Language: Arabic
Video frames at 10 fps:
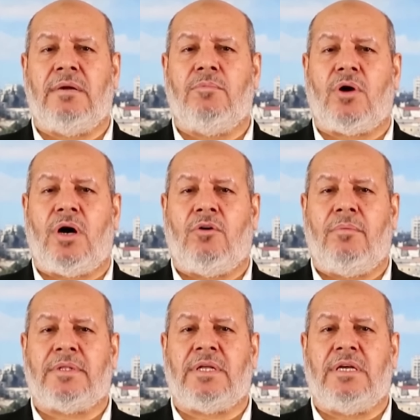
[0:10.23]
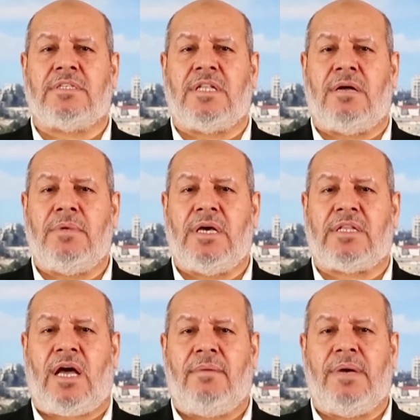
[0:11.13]
المقاومة الإسلامية
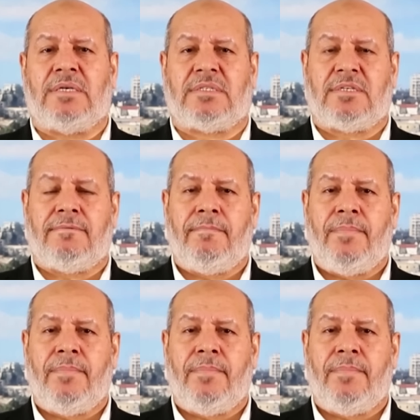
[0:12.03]
حماس